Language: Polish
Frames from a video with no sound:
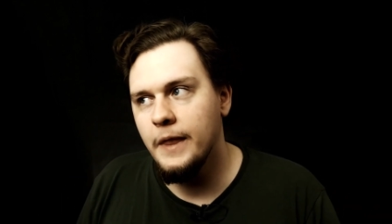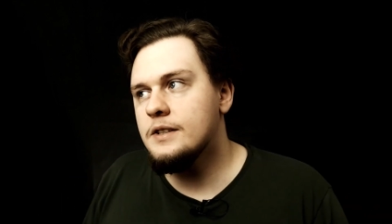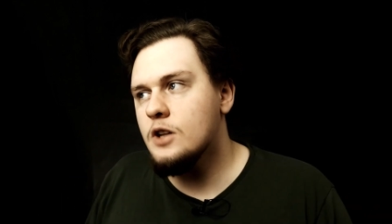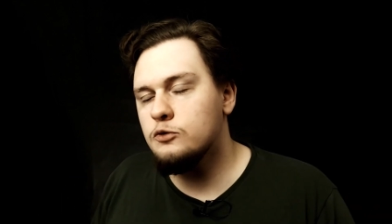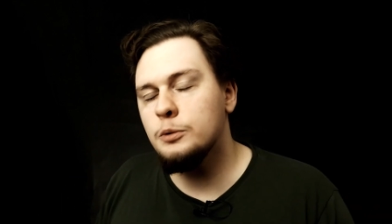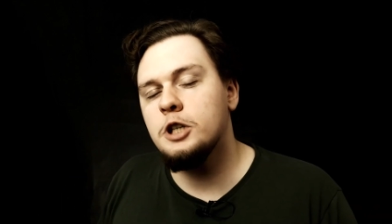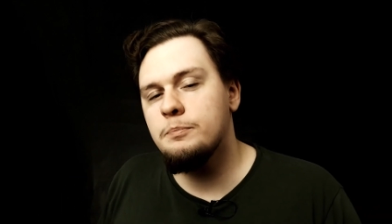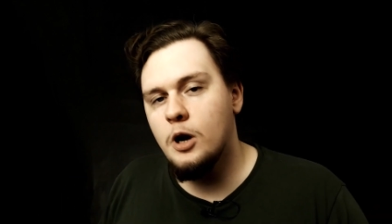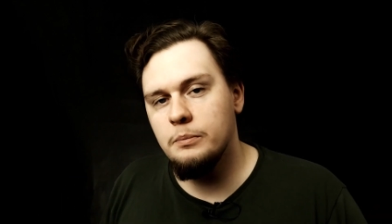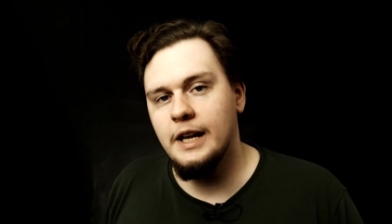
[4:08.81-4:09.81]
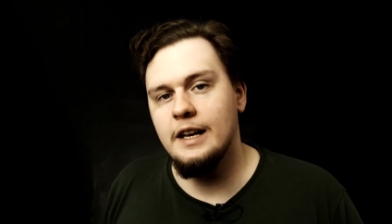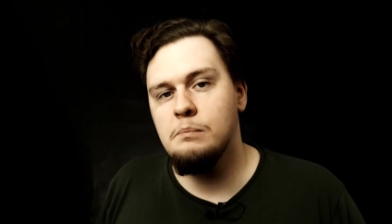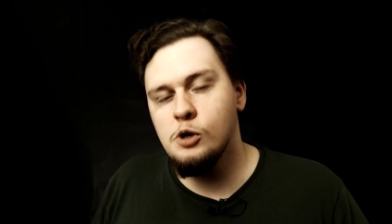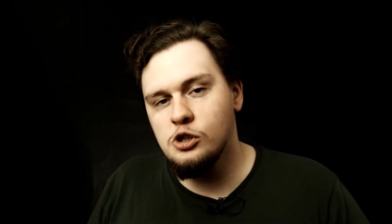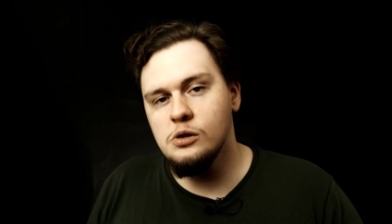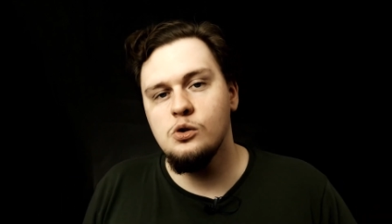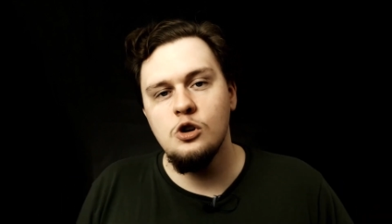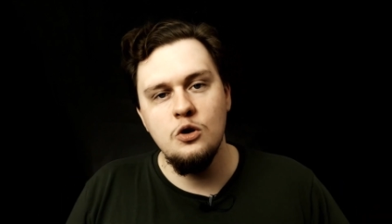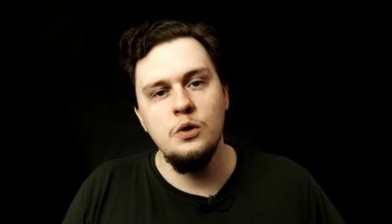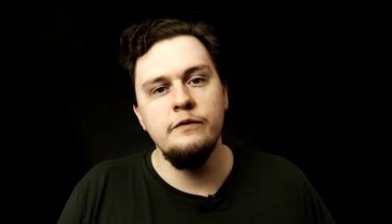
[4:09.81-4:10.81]
I znowu przypomnę, na
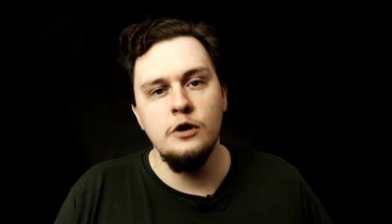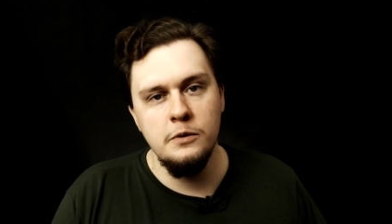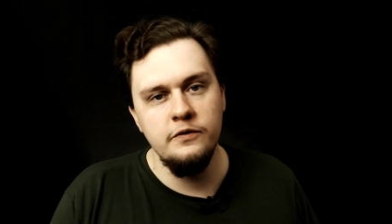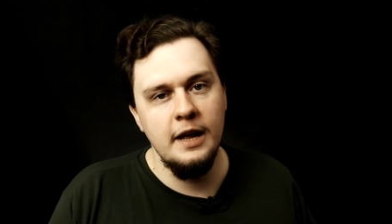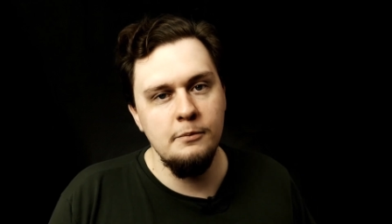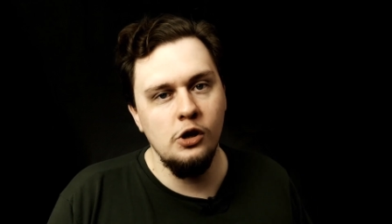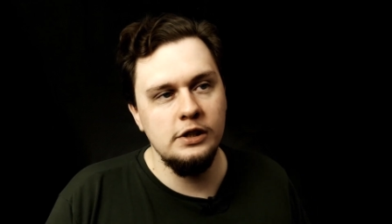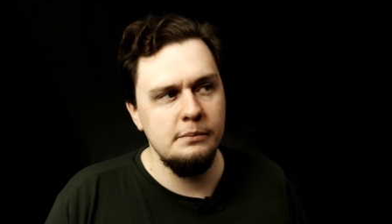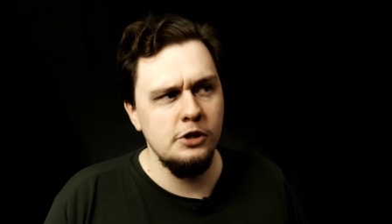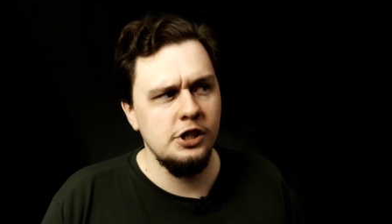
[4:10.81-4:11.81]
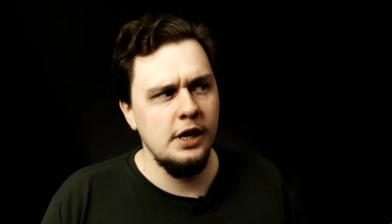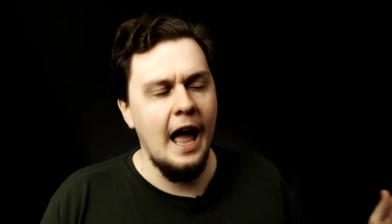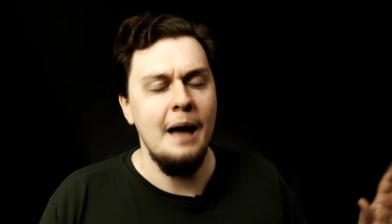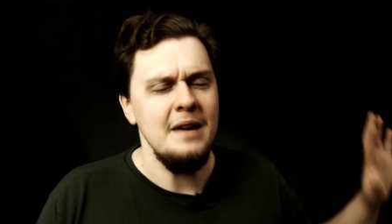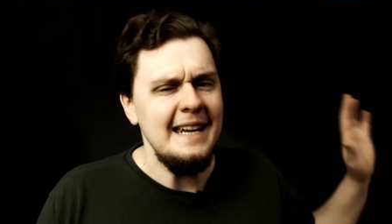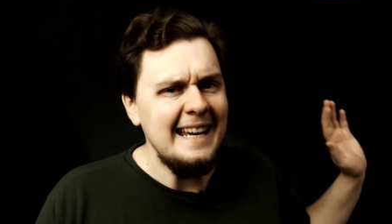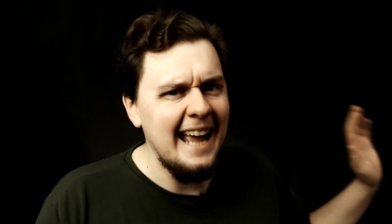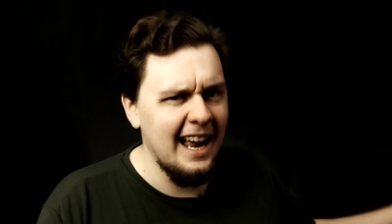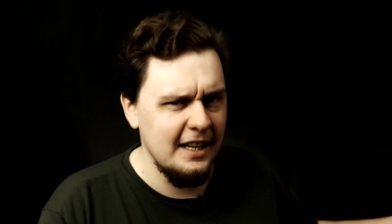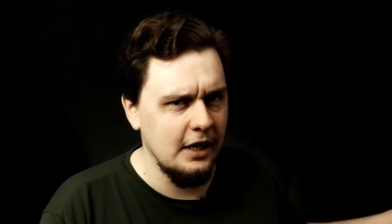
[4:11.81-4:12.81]
początku roku informowałem o tym, że
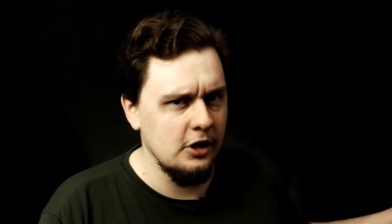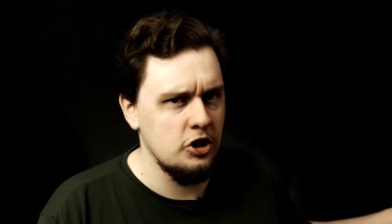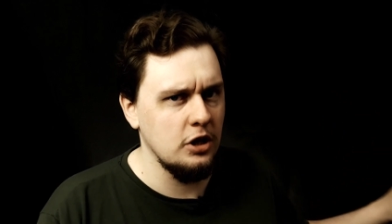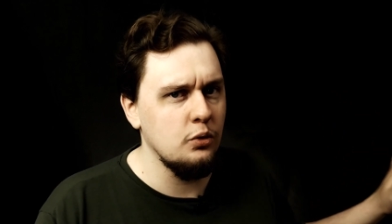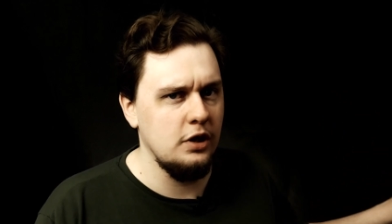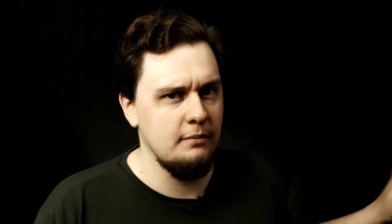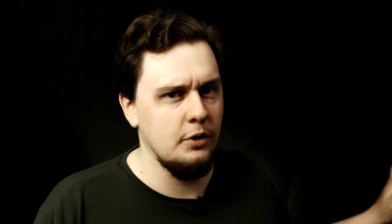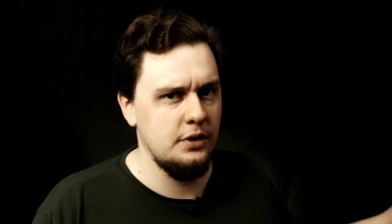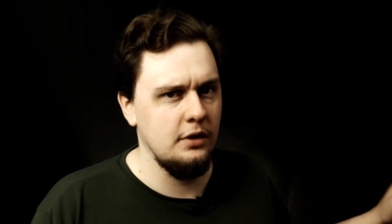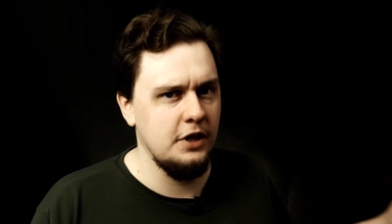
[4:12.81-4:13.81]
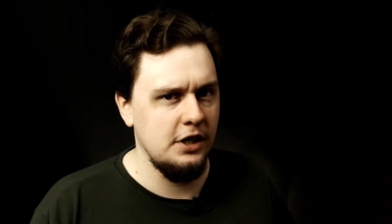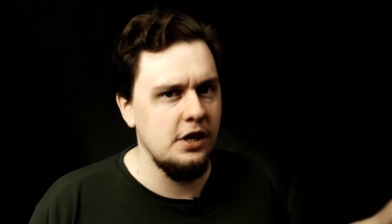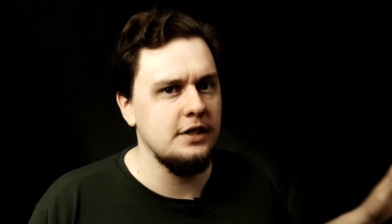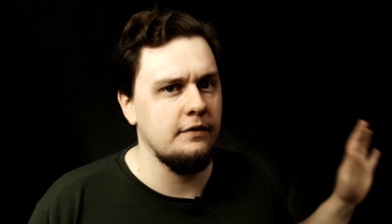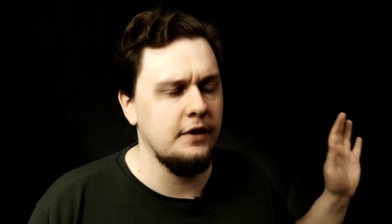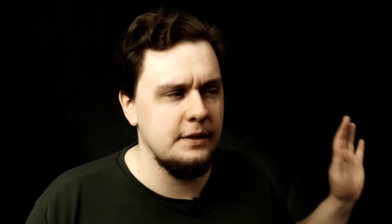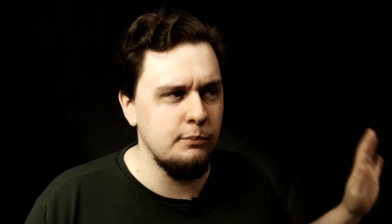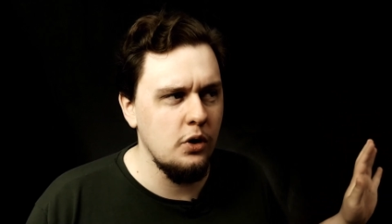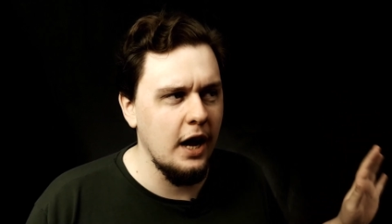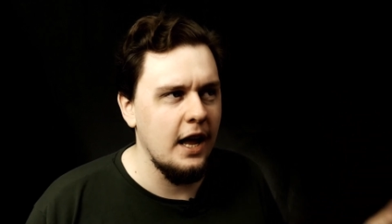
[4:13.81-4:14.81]
Amerykanie szczególnie mocno wzięli się za
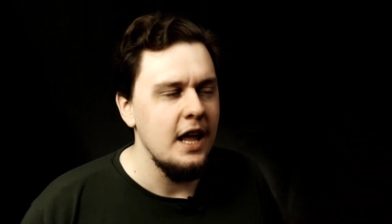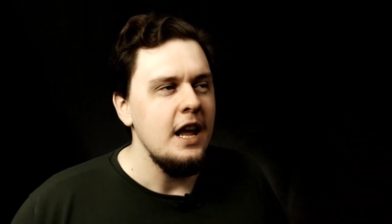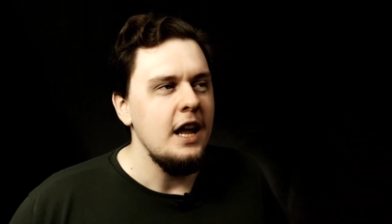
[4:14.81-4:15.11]
Facebooka,